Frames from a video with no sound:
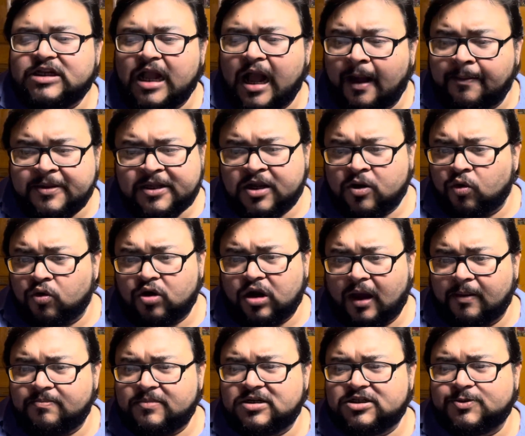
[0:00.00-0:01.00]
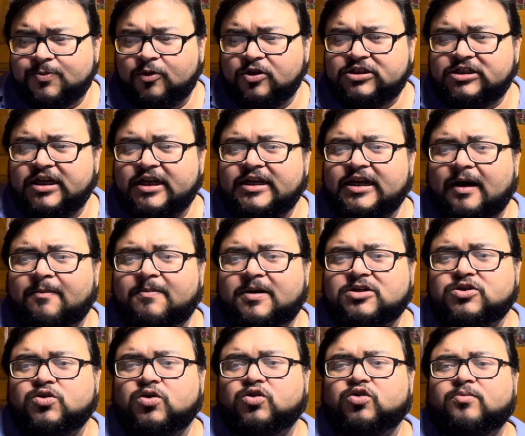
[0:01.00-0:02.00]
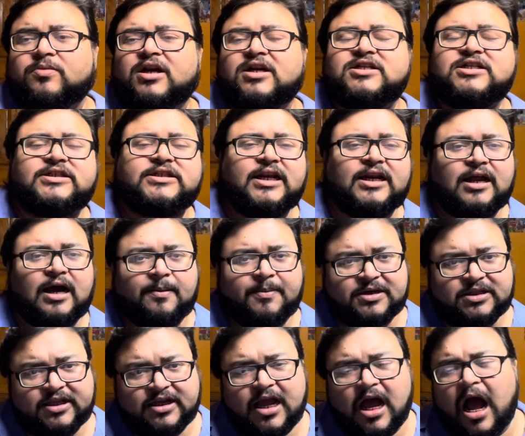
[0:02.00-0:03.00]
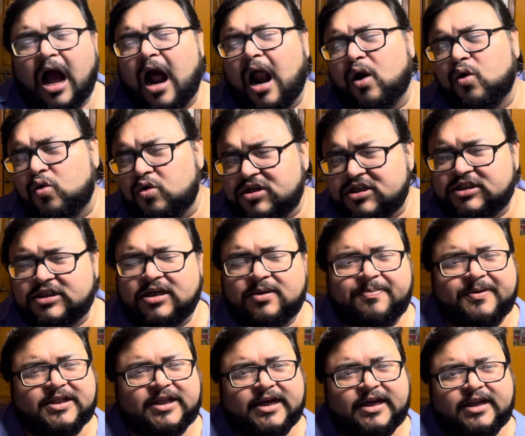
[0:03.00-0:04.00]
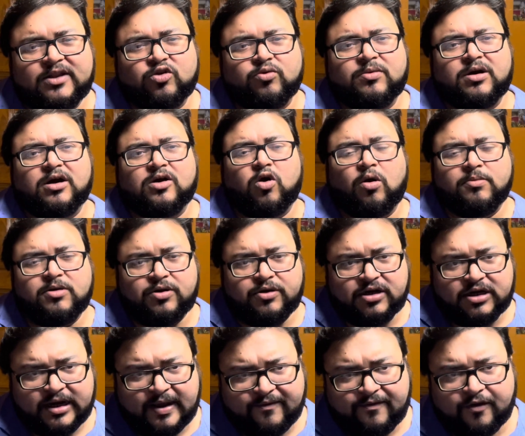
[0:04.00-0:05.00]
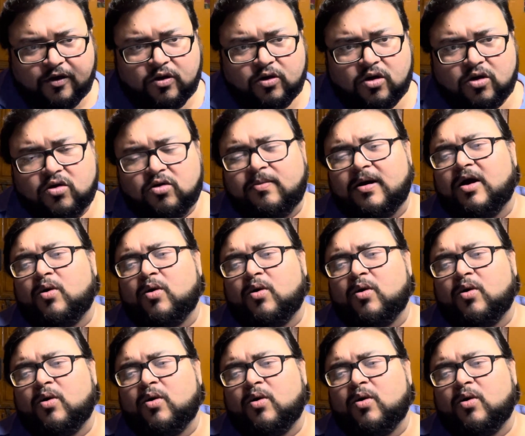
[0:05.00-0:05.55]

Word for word: আমি কোনো নাম্বারস বলছি না এই নাম্বারসগুলো তোমরা ডিটেল আমার থেকে আরও ডিটেল পেতে গেলে তোমরা কমিউনিটি ট্যাব ফলো করো বা